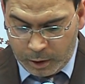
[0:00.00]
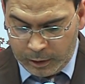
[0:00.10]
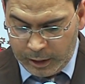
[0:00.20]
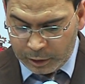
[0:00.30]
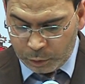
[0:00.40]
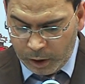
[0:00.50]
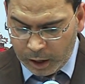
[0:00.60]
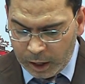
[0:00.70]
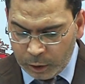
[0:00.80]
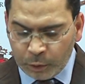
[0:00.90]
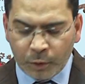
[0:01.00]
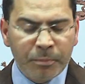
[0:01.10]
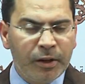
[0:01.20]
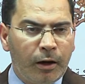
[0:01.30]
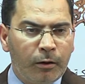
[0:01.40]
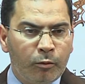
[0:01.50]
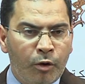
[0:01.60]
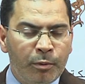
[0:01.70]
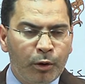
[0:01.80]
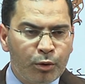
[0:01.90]
للأسواق الأوروبية
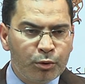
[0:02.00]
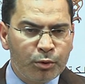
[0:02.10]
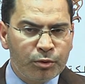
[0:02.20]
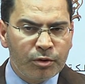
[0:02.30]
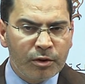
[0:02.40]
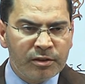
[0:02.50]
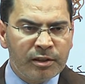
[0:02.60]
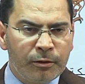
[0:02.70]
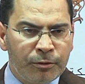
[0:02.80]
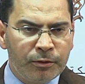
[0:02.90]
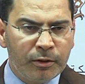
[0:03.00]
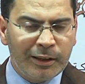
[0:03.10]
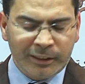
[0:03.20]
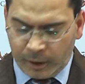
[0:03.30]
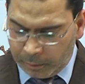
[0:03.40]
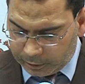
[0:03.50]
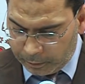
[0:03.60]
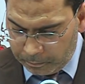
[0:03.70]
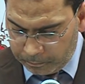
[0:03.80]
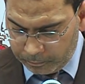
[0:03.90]
وبالخصوص صنف
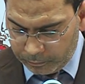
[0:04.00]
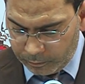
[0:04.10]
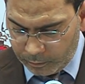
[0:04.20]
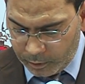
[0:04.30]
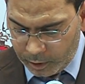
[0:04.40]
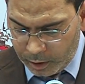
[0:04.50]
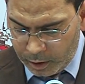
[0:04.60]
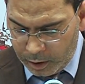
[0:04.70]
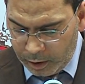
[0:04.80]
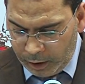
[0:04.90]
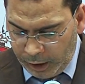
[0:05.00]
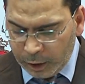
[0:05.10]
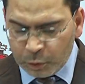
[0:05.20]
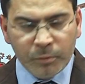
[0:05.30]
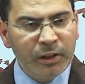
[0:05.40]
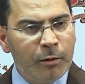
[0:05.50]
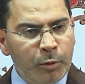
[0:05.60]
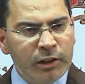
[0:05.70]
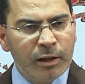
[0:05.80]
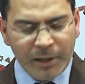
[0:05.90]
الطماطم حيث من
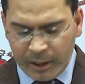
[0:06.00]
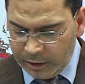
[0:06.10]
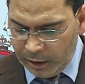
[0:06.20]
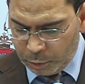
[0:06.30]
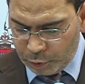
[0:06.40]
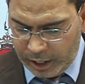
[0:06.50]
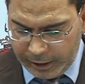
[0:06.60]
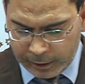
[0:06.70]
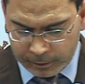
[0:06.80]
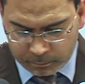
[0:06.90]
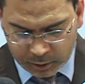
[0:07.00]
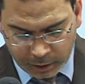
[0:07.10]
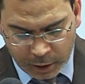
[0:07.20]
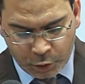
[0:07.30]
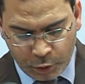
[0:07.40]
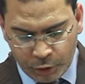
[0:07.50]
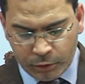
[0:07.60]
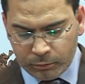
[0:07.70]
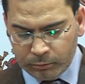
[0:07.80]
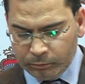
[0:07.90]
المحتمل أن ينتج عنه تراجع
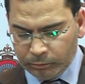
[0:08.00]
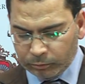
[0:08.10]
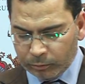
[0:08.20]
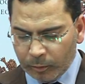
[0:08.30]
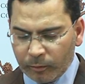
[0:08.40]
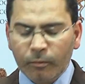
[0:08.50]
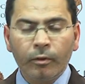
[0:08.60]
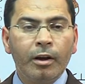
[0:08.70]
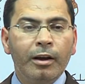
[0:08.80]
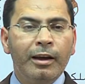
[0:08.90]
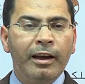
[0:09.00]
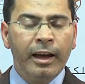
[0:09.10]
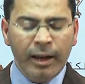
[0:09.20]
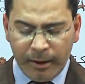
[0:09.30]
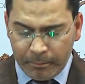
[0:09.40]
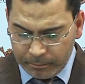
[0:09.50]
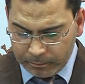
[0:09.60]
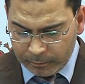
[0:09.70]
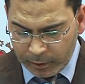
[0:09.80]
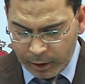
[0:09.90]

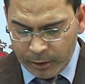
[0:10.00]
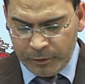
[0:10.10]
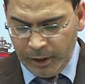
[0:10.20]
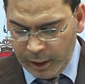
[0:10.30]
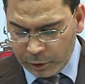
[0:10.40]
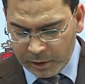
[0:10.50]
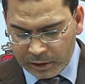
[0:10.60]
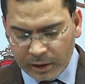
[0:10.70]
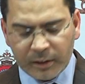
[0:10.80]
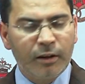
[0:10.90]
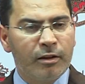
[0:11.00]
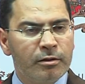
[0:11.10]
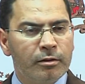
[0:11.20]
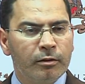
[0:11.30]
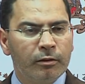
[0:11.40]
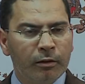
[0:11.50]
هام في حجم الصادرات